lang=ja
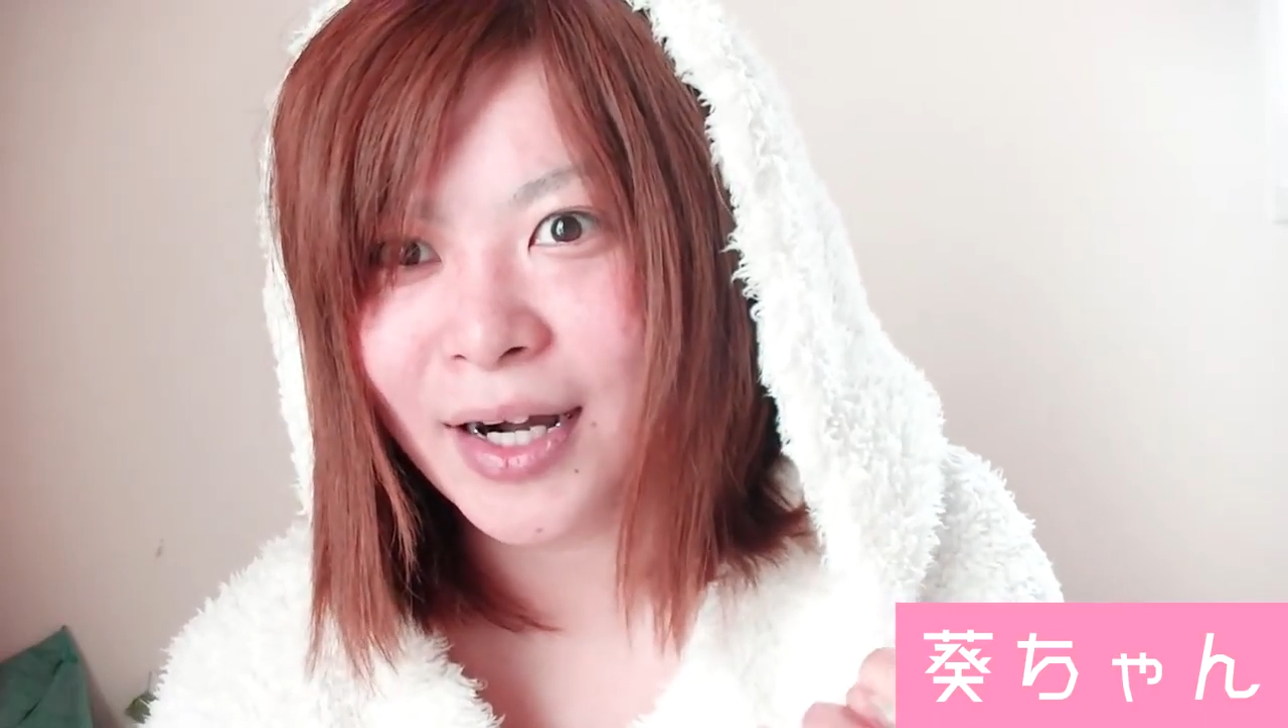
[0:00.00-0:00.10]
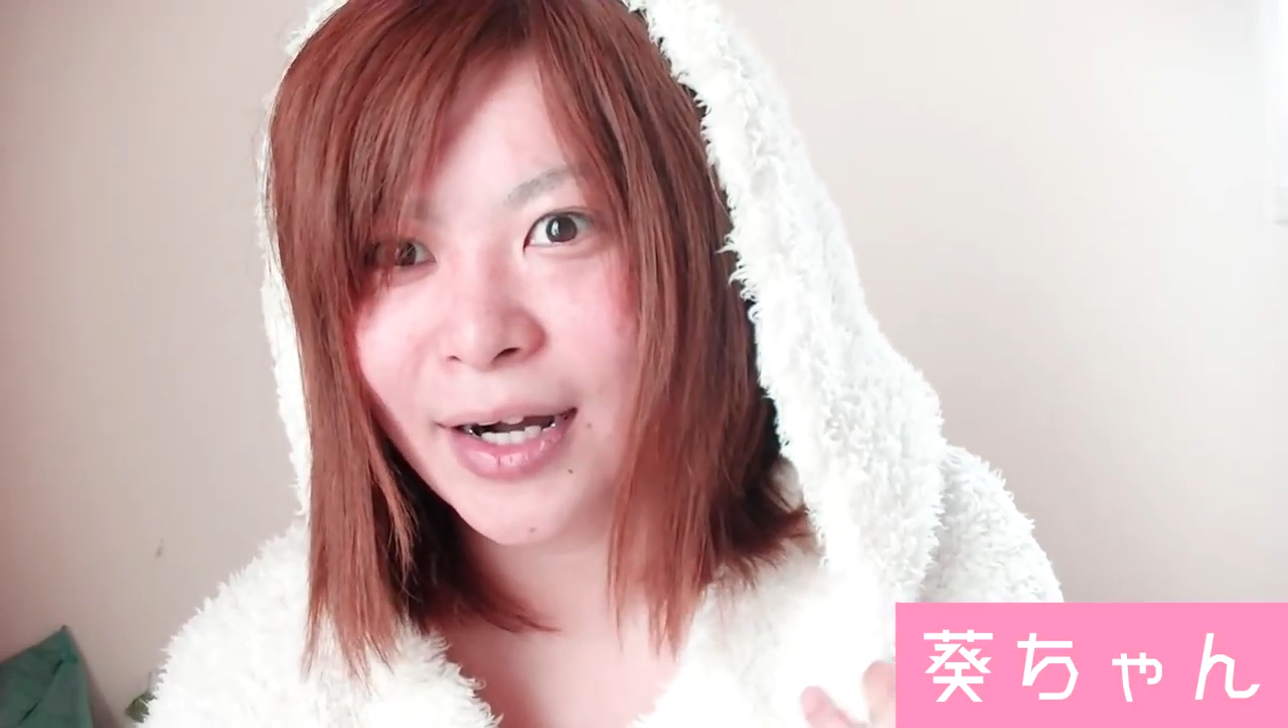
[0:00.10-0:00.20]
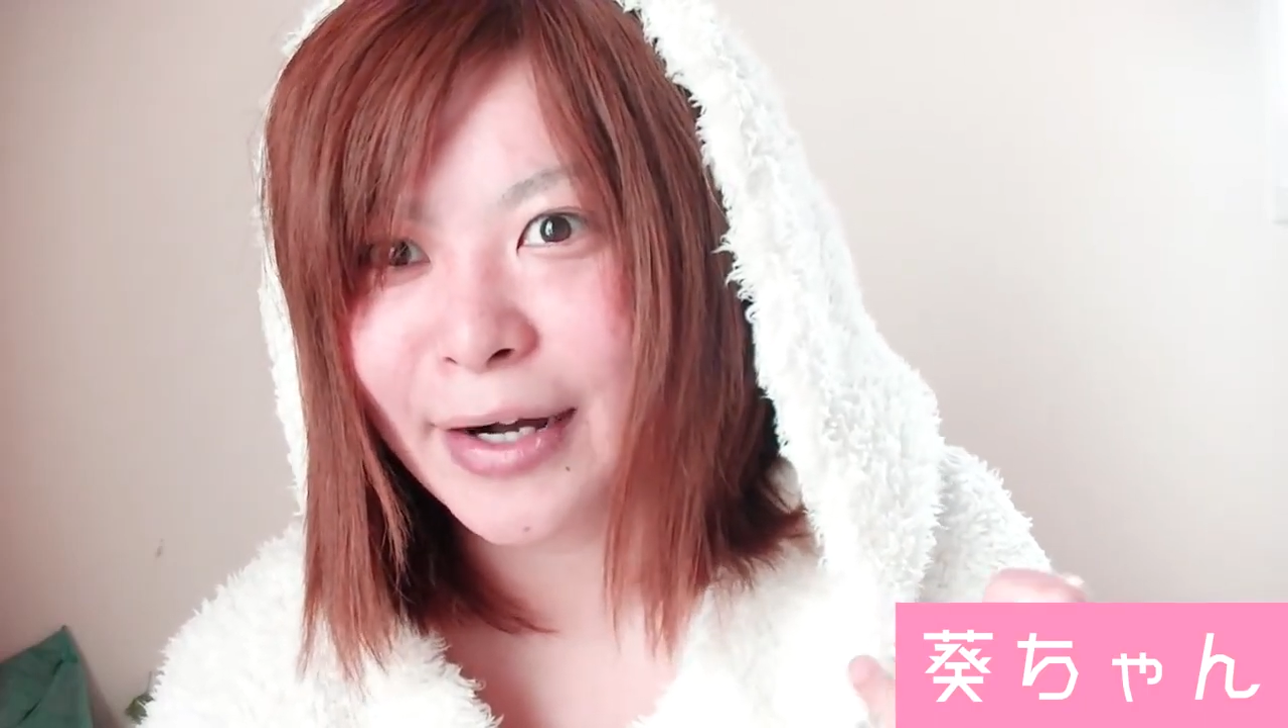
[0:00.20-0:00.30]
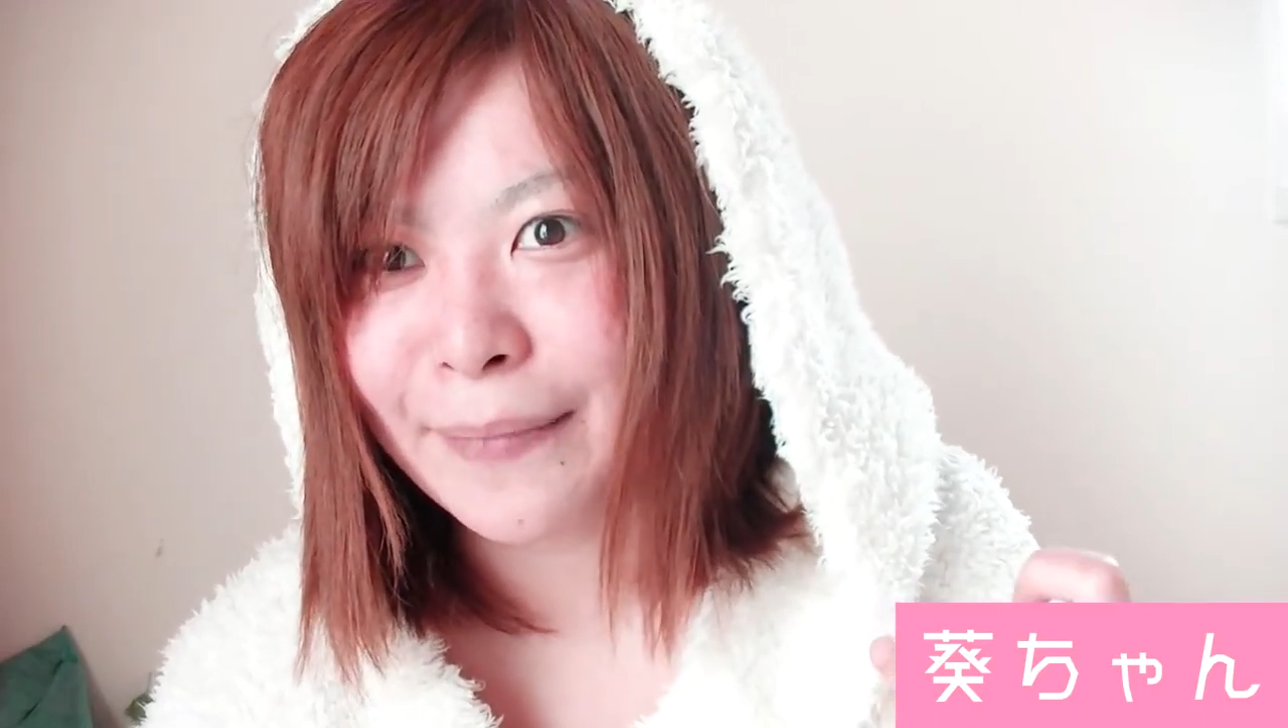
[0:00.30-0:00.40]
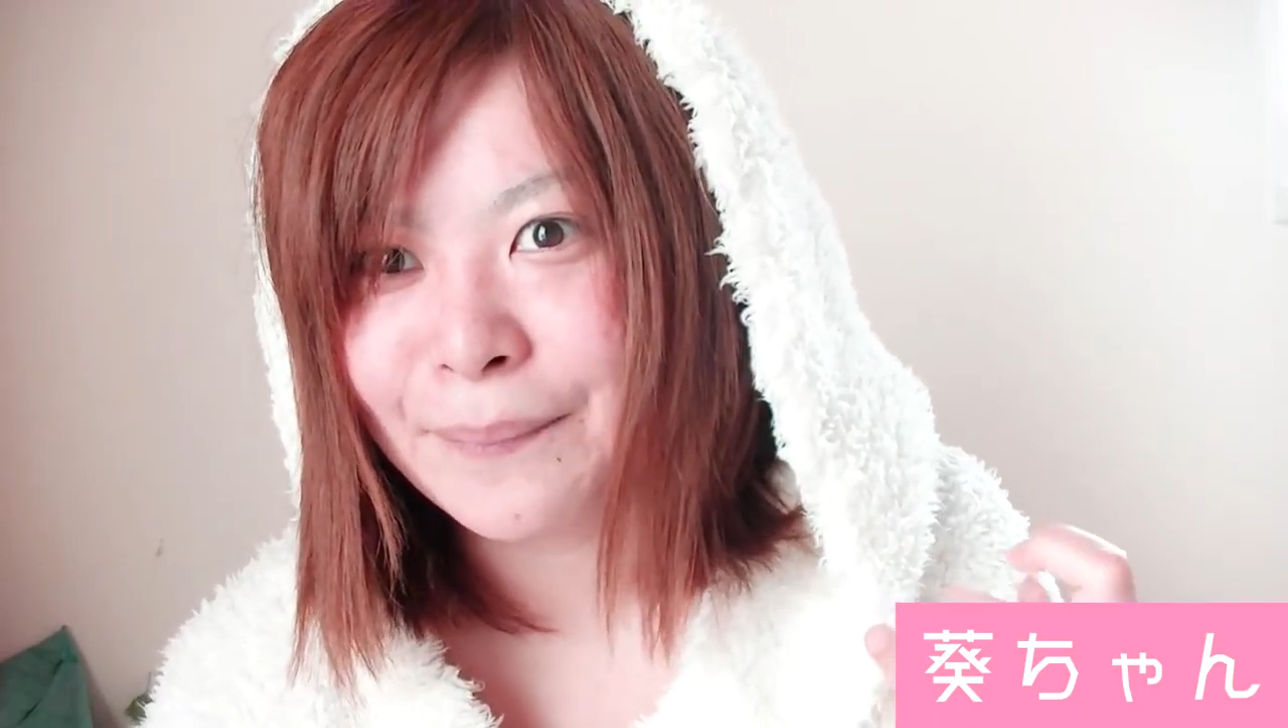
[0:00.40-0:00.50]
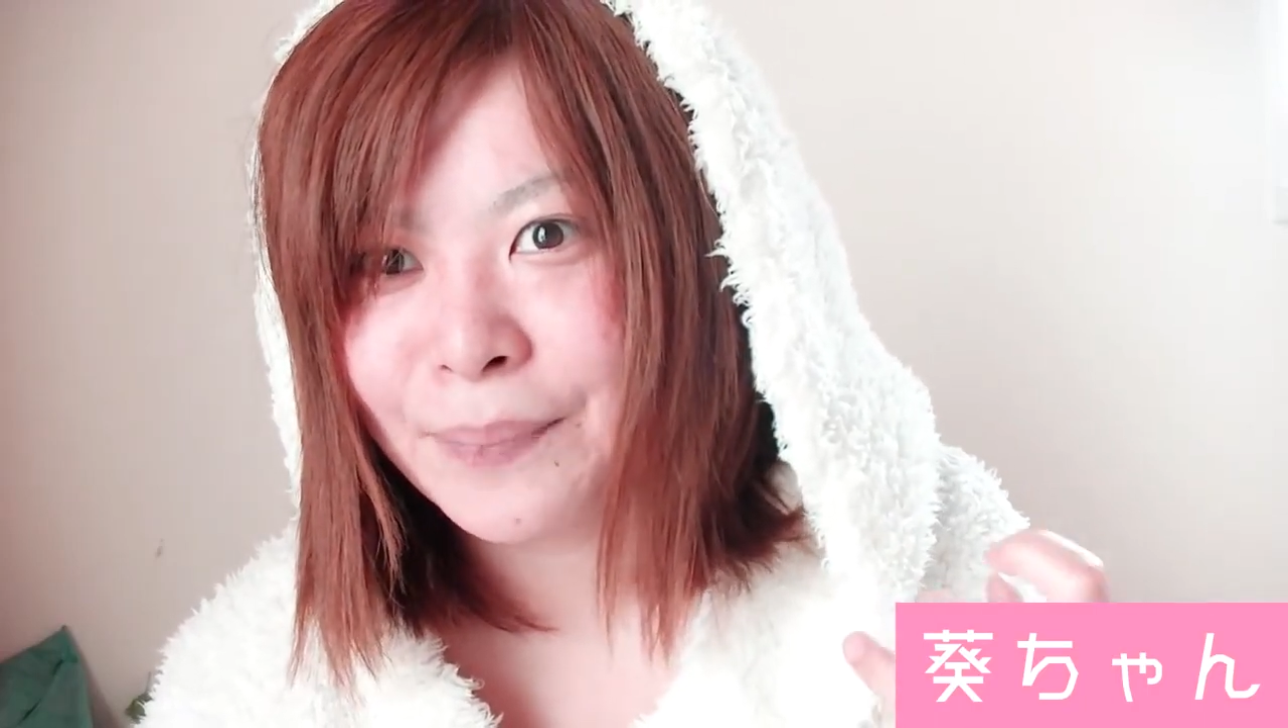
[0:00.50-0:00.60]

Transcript: か